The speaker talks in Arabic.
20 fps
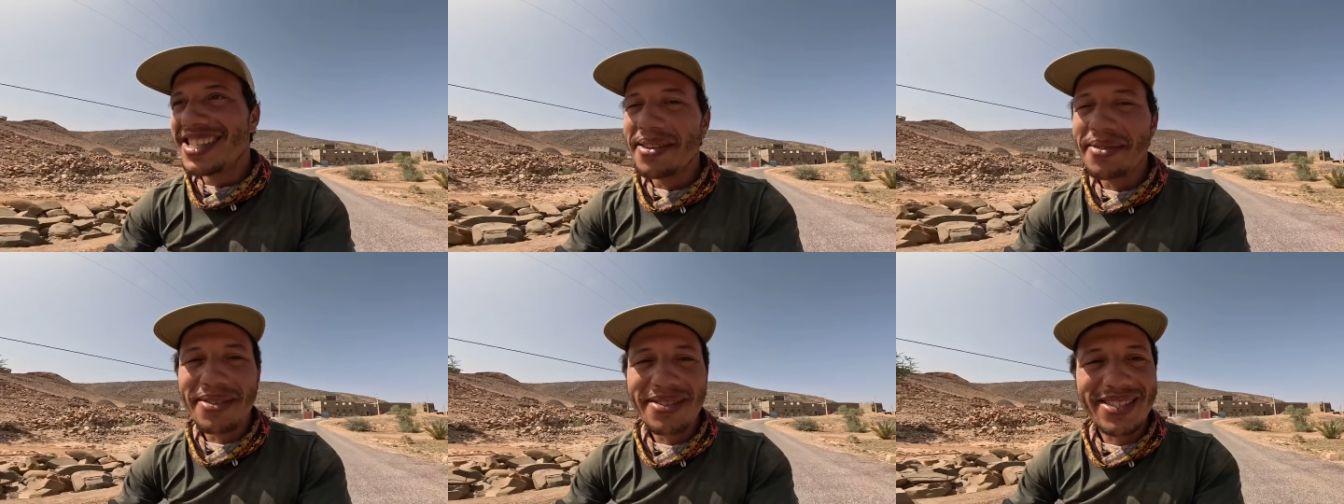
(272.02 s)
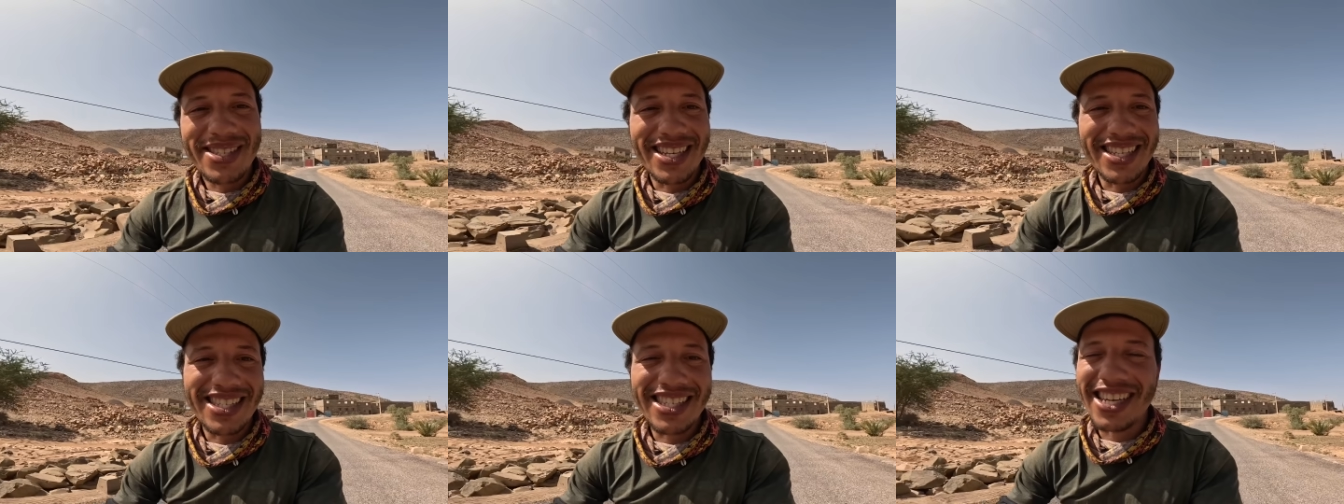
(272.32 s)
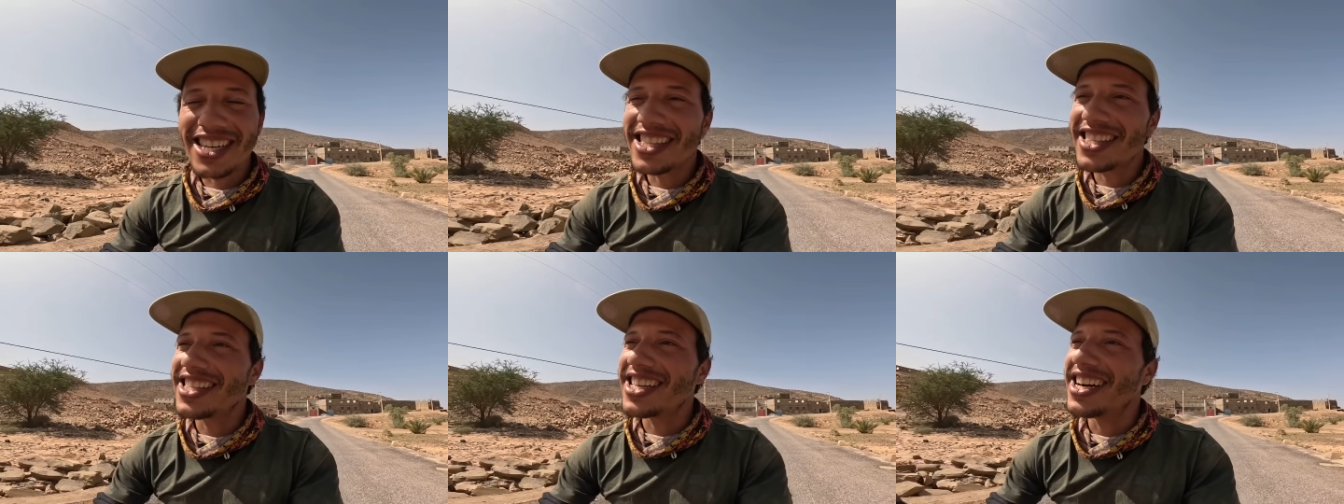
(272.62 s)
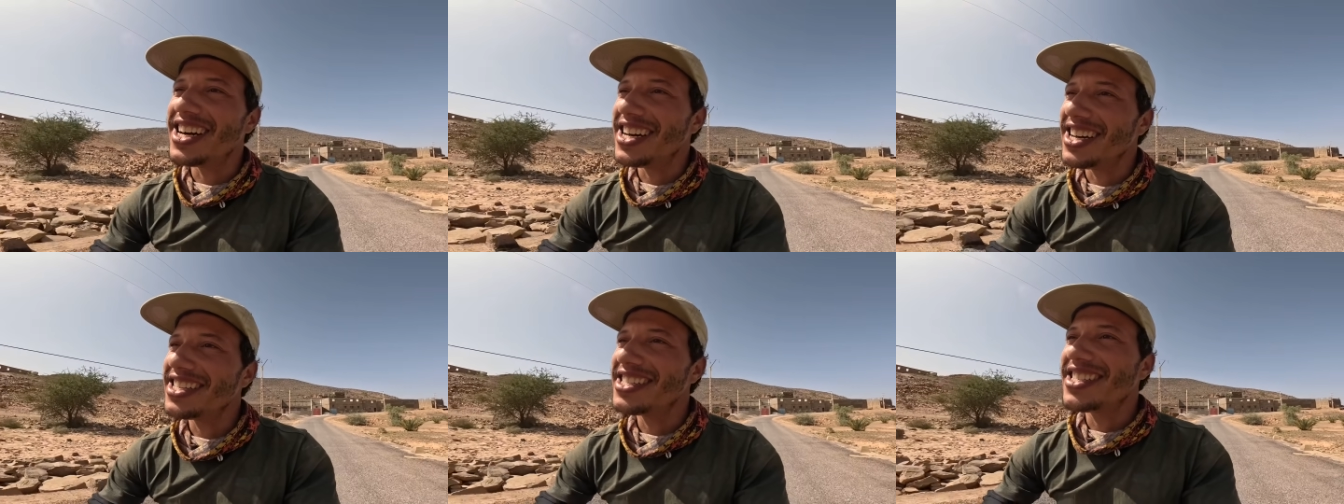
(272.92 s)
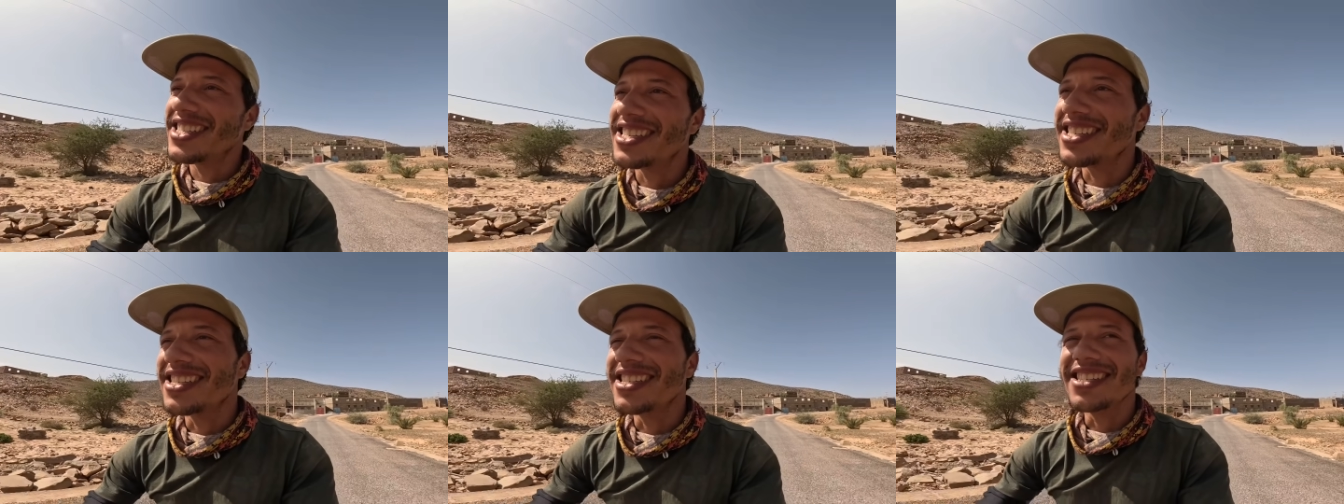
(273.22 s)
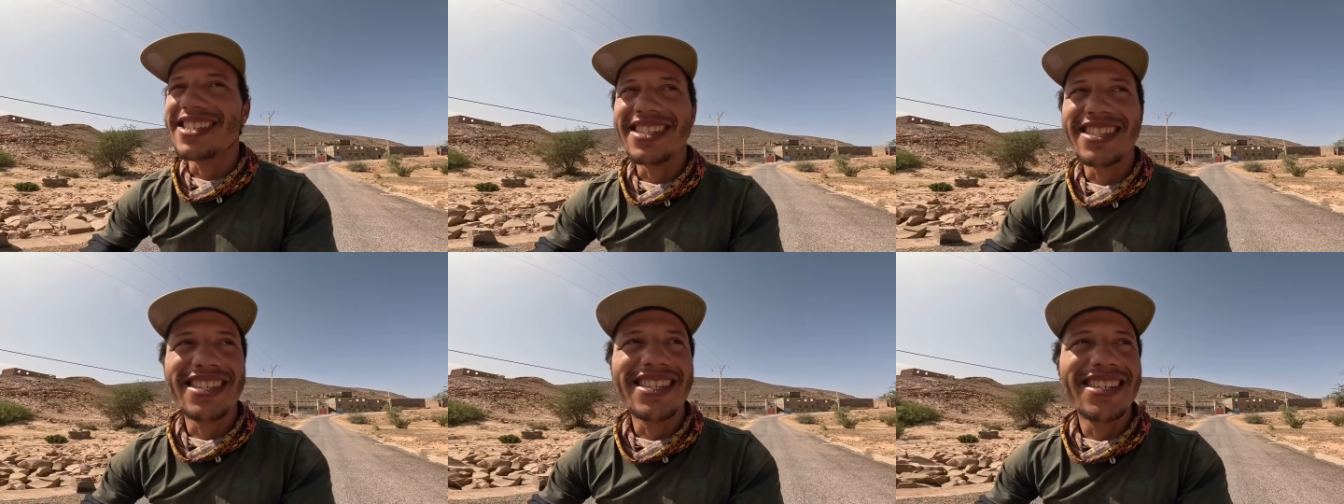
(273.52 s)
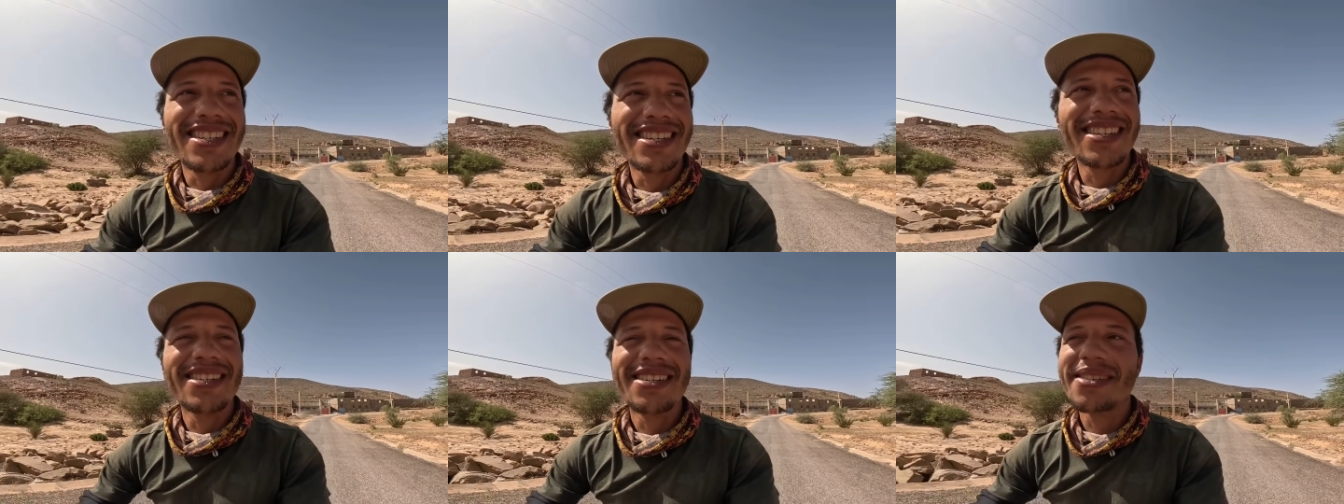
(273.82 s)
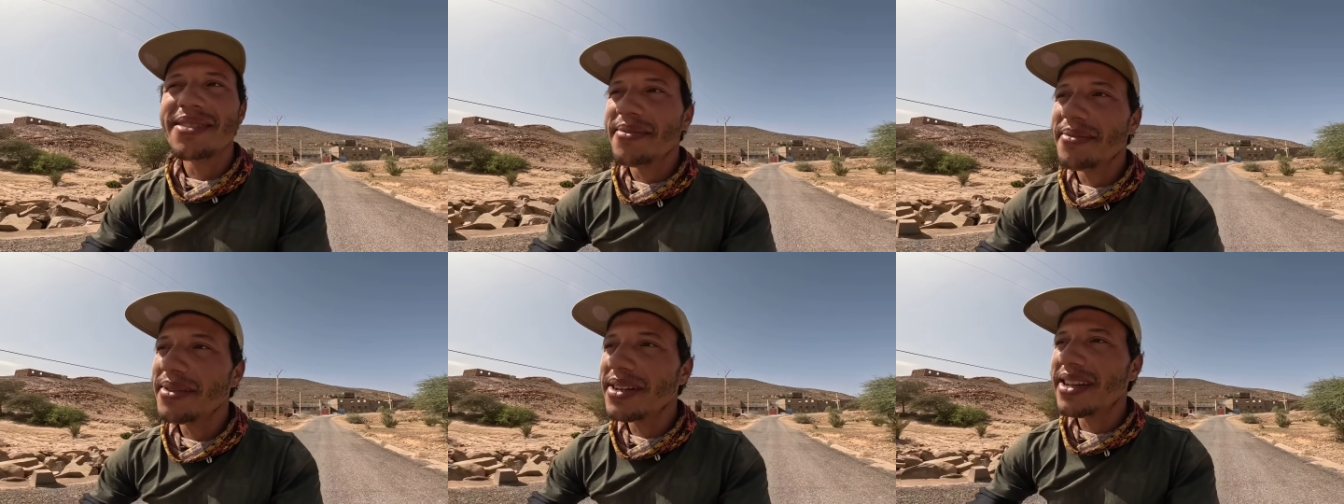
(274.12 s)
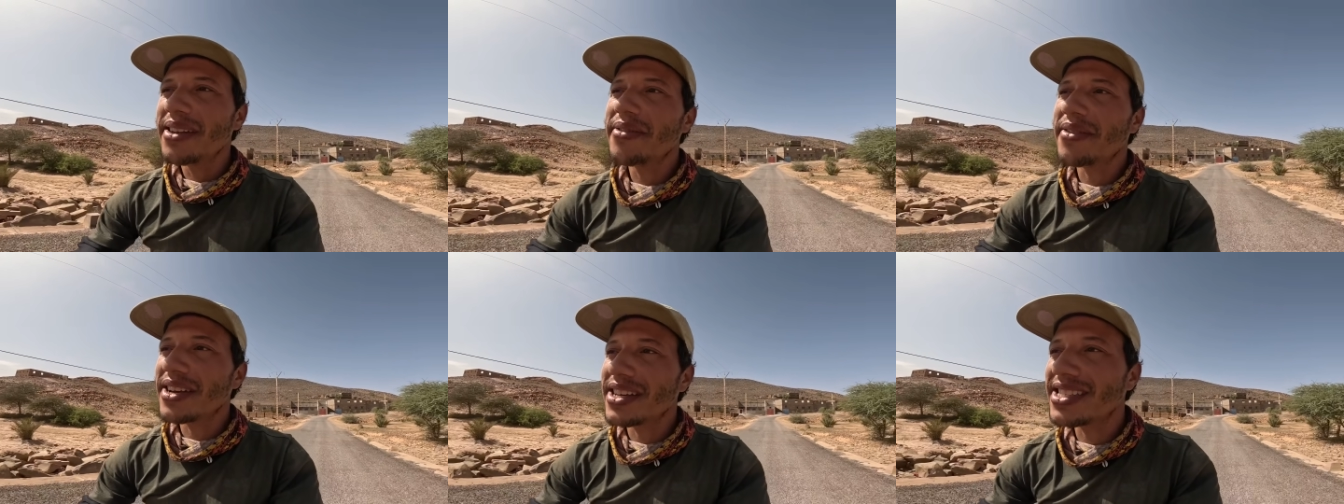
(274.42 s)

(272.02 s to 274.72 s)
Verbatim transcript: دابا اش كنتغدى هادشي مولف